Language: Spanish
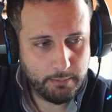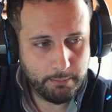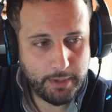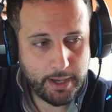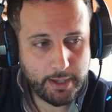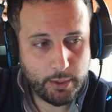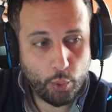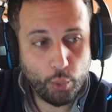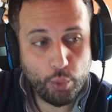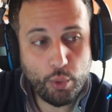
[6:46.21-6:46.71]

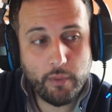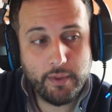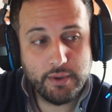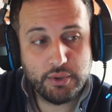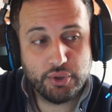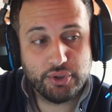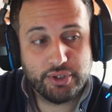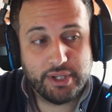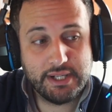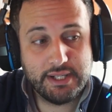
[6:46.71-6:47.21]
Bien, uno de
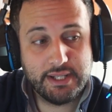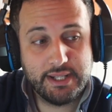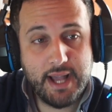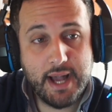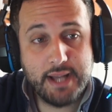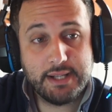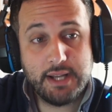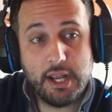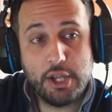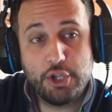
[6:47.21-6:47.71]
esos tres
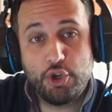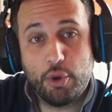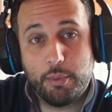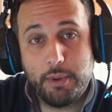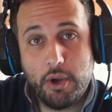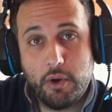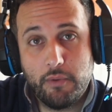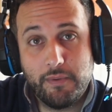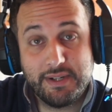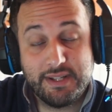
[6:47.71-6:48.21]
días
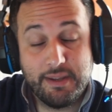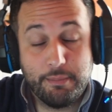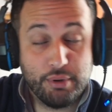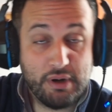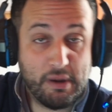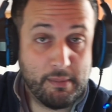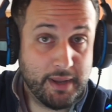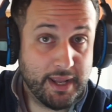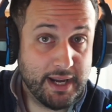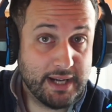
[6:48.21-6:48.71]
llovió desde
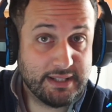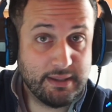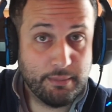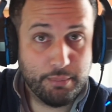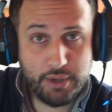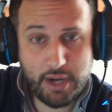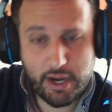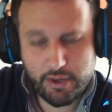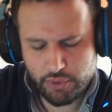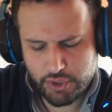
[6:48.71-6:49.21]
por la mañana hasta
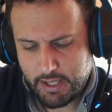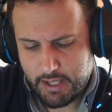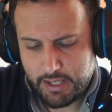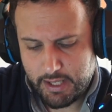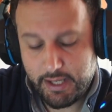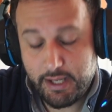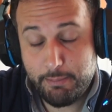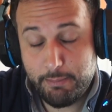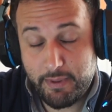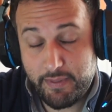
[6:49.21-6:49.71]
por la noche.
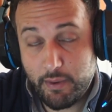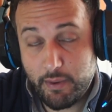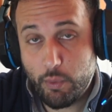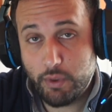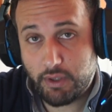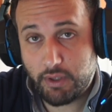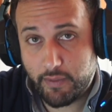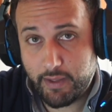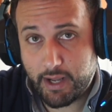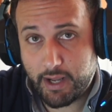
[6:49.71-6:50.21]
Y me di
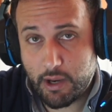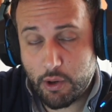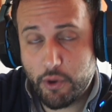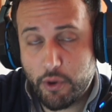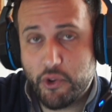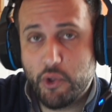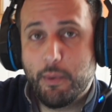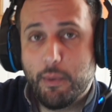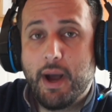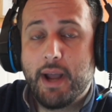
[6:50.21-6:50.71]
cuenta de que en
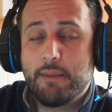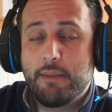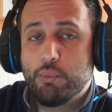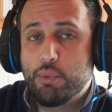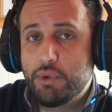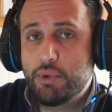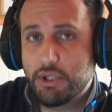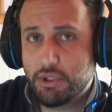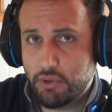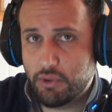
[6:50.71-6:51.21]
Córdoba hay
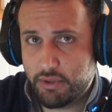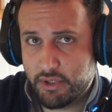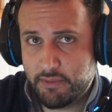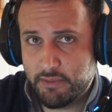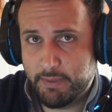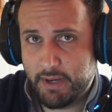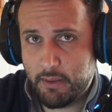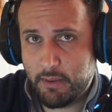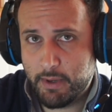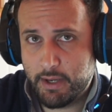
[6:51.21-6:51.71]
muchas cosas
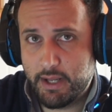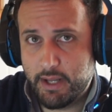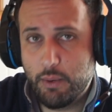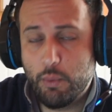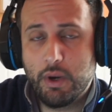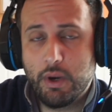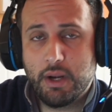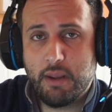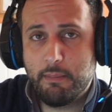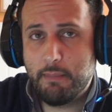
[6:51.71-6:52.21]
para ver,
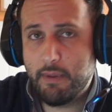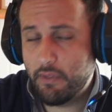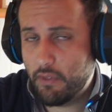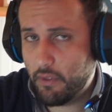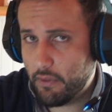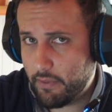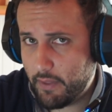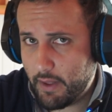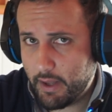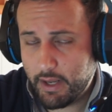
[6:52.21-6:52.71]
igual que en
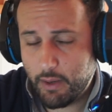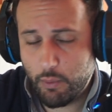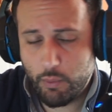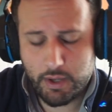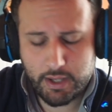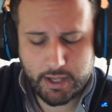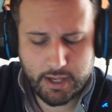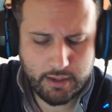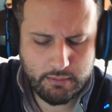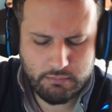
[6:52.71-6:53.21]
Mendoza,
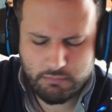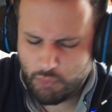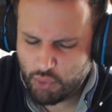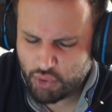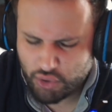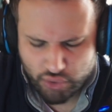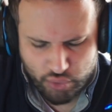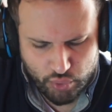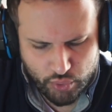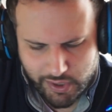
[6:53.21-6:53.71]
igual que en
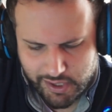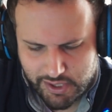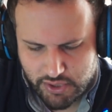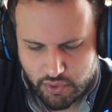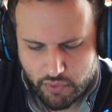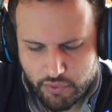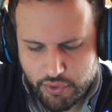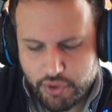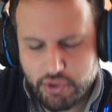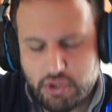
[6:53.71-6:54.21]
muchos lugares
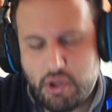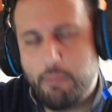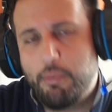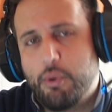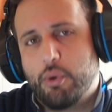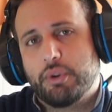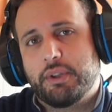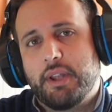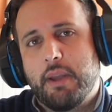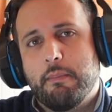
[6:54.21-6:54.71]
donde yo he estado
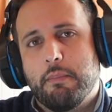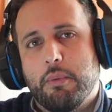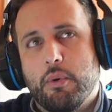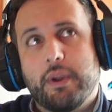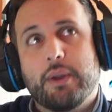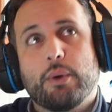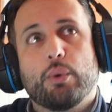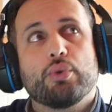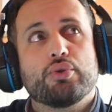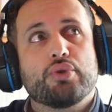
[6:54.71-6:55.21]
poco tiempo.
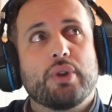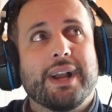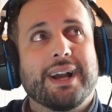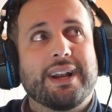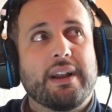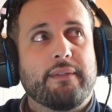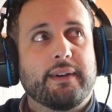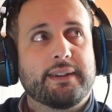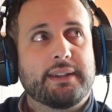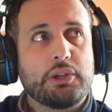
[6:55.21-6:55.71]
Incluso en
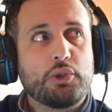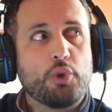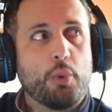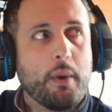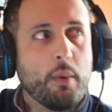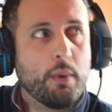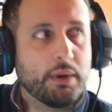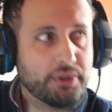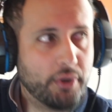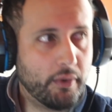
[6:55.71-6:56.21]
Calafate
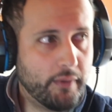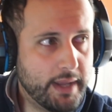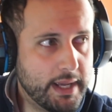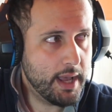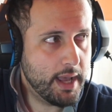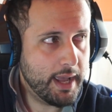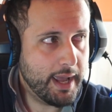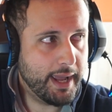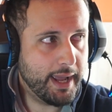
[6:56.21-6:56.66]
estuve cuatro días.